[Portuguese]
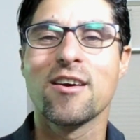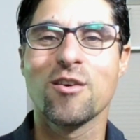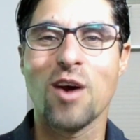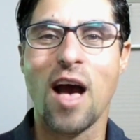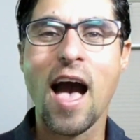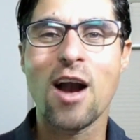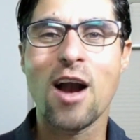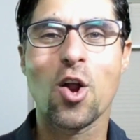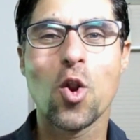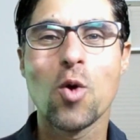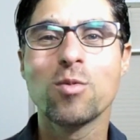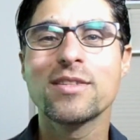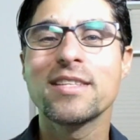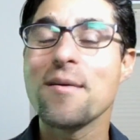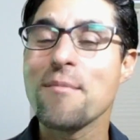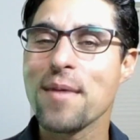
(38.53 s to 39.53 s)
A
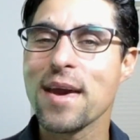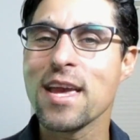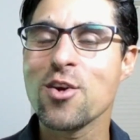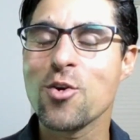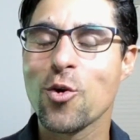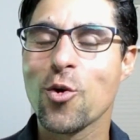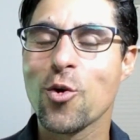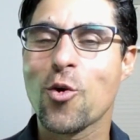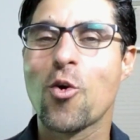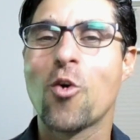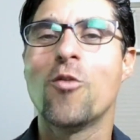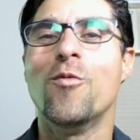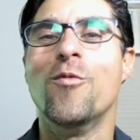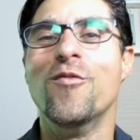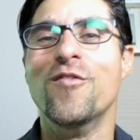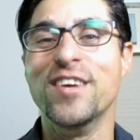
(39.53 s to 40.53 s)
Globo também
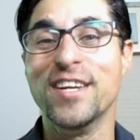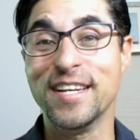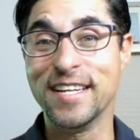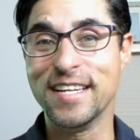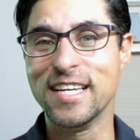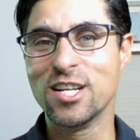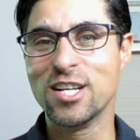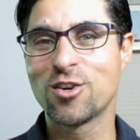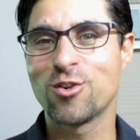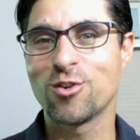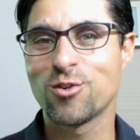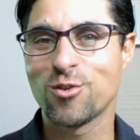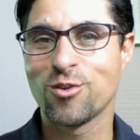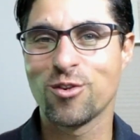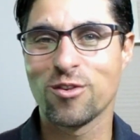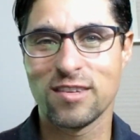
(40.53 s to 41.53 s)
colocou vinílico
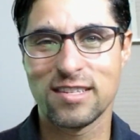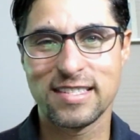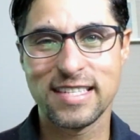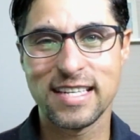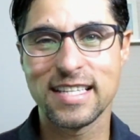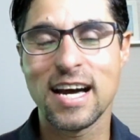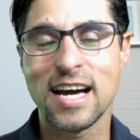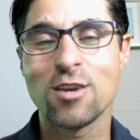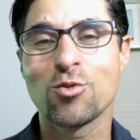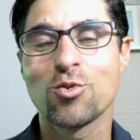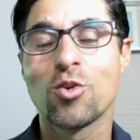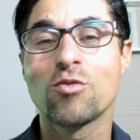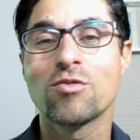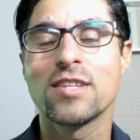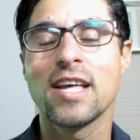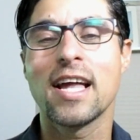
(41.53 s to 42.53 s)
no cenário
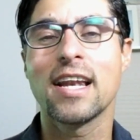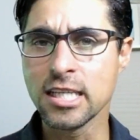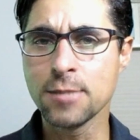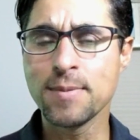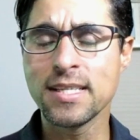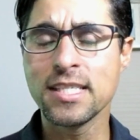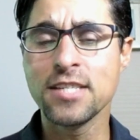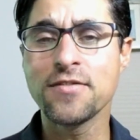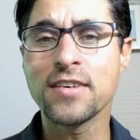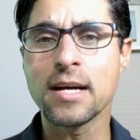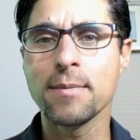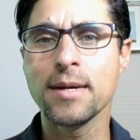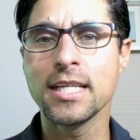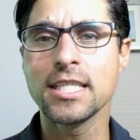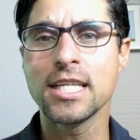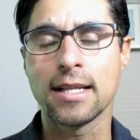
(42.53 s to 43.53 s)
novo dela,
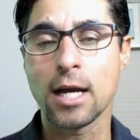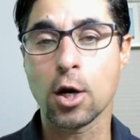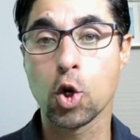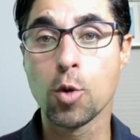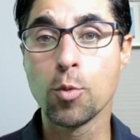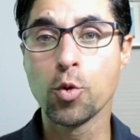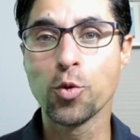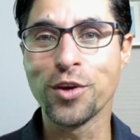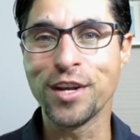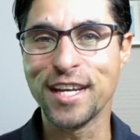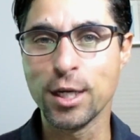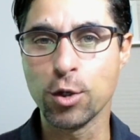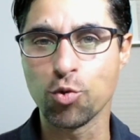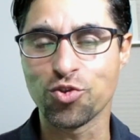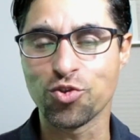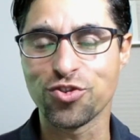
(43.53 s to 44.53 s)
especificamente na Globo
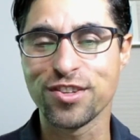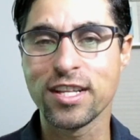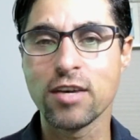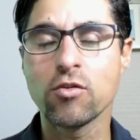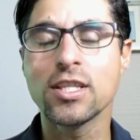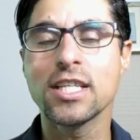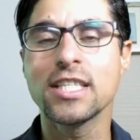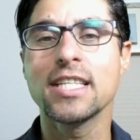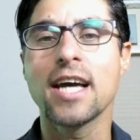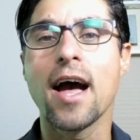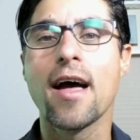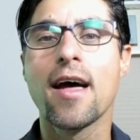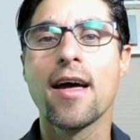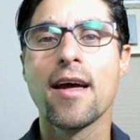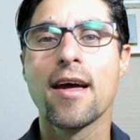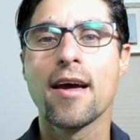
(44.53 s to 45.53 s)
News. Então vou
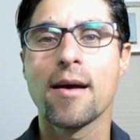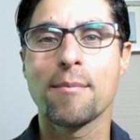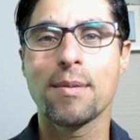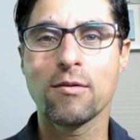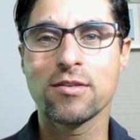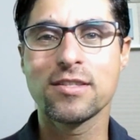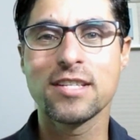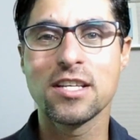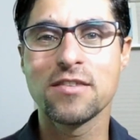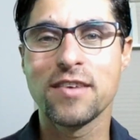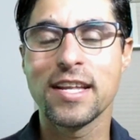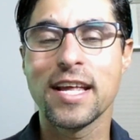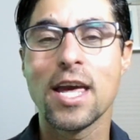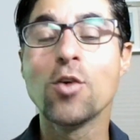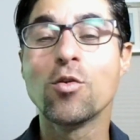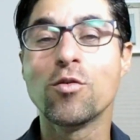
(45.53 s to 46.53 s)
deixar para vocês
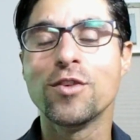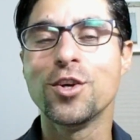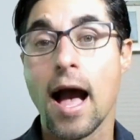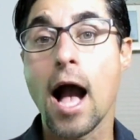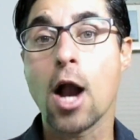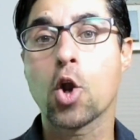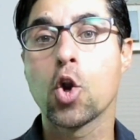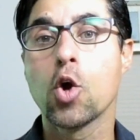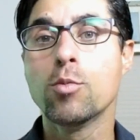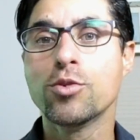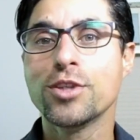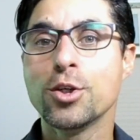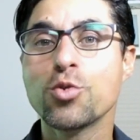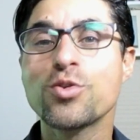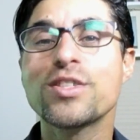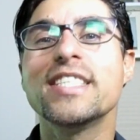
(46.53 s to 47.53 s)
verem aí o vídeo. A Globo
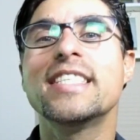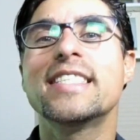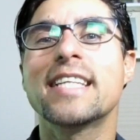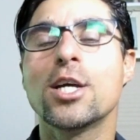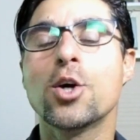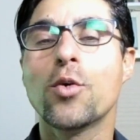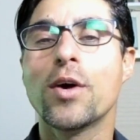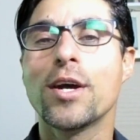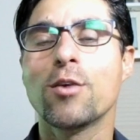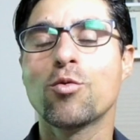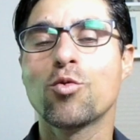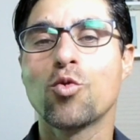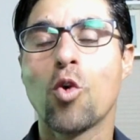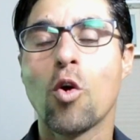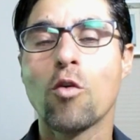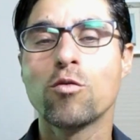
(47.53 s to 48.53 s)
News estreou aí
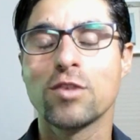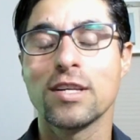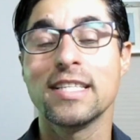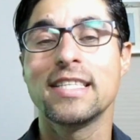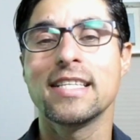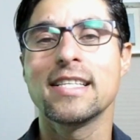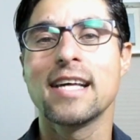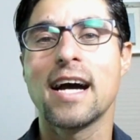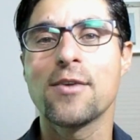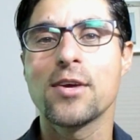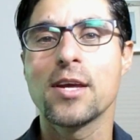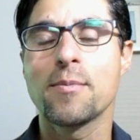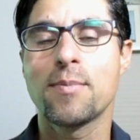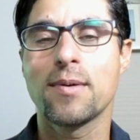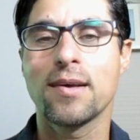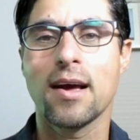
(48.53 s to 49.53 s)
um novo cenário
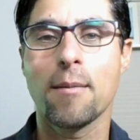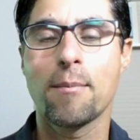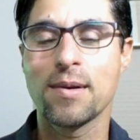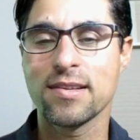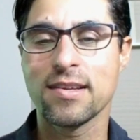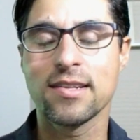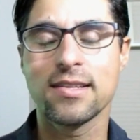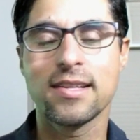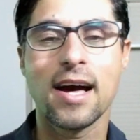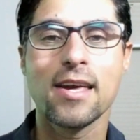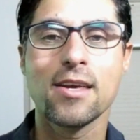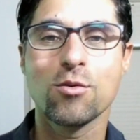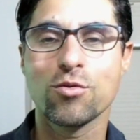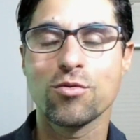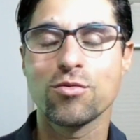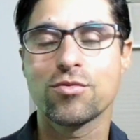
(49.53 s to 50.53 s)
aí para apresentar
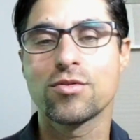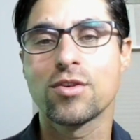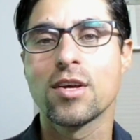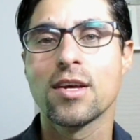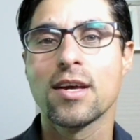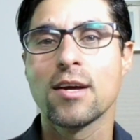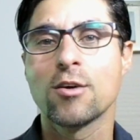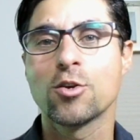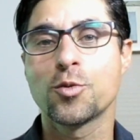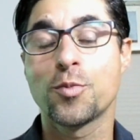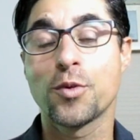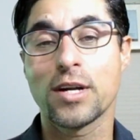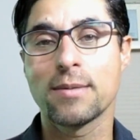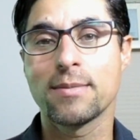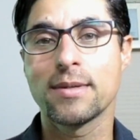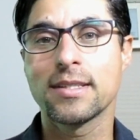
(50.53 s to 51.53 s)
aí os, os
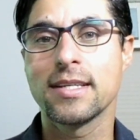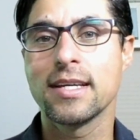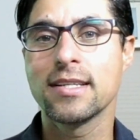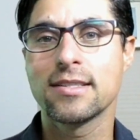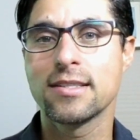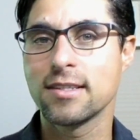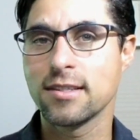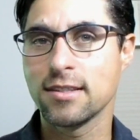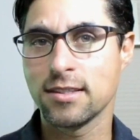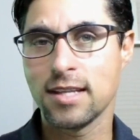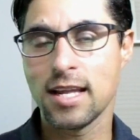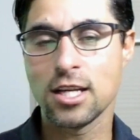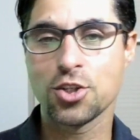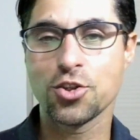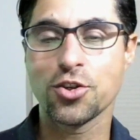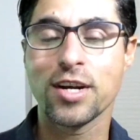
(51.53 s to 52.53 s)
programas deles de
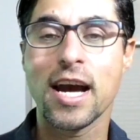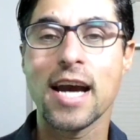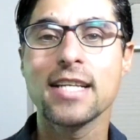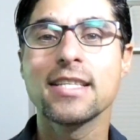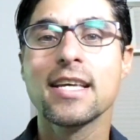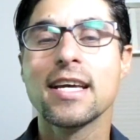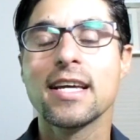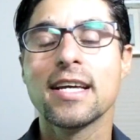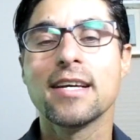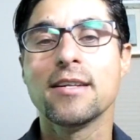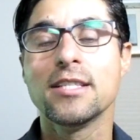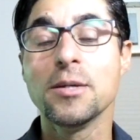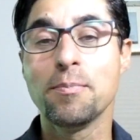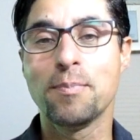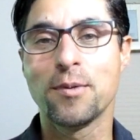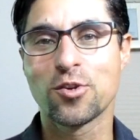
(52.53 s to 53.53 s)
telejornais
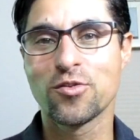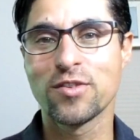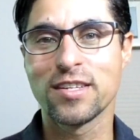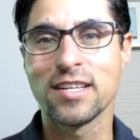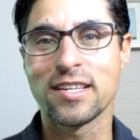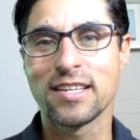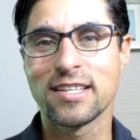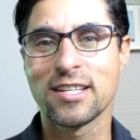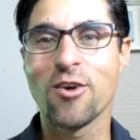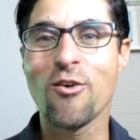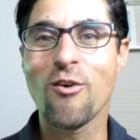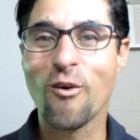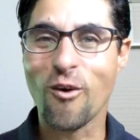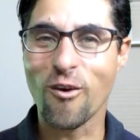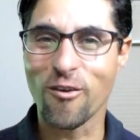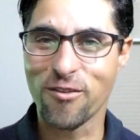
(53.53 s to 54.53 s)
de piso vinílico.
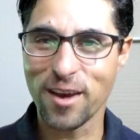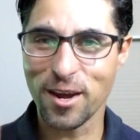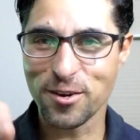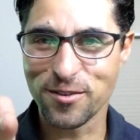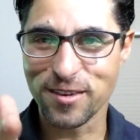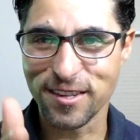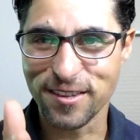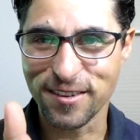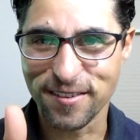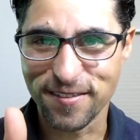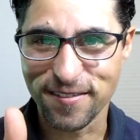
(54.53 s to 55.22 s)
Então, confere o vídeo.